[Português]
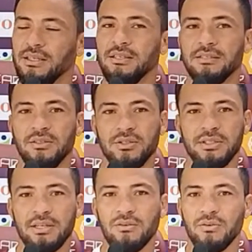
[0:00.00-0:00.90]
Deus
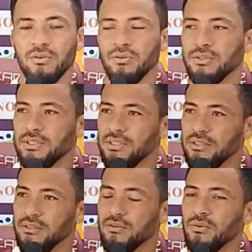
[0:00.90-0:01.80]
quiser com gols
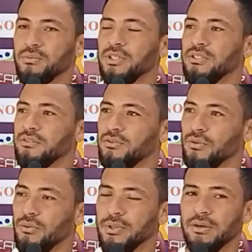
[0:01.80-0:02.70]
e com o objetivo do
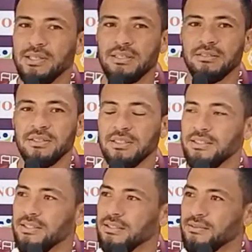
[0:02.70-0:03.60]
clube que é o acesso à Série C.